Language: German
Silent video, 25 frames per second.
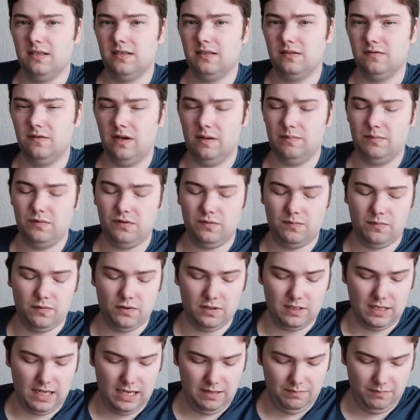
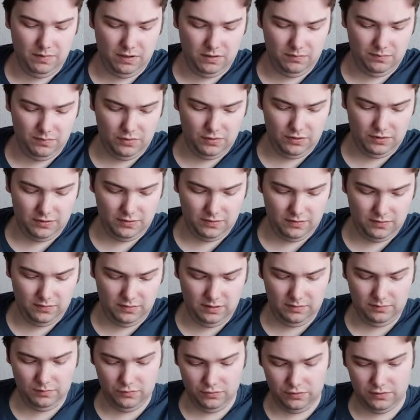Swipe-Support einbauen möchte
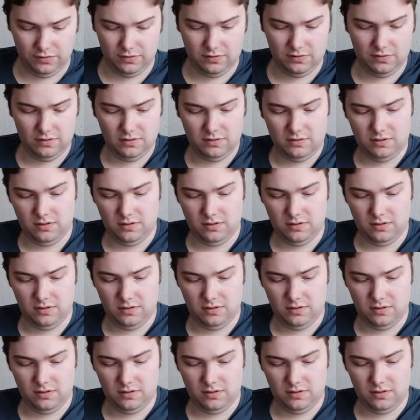oder muss.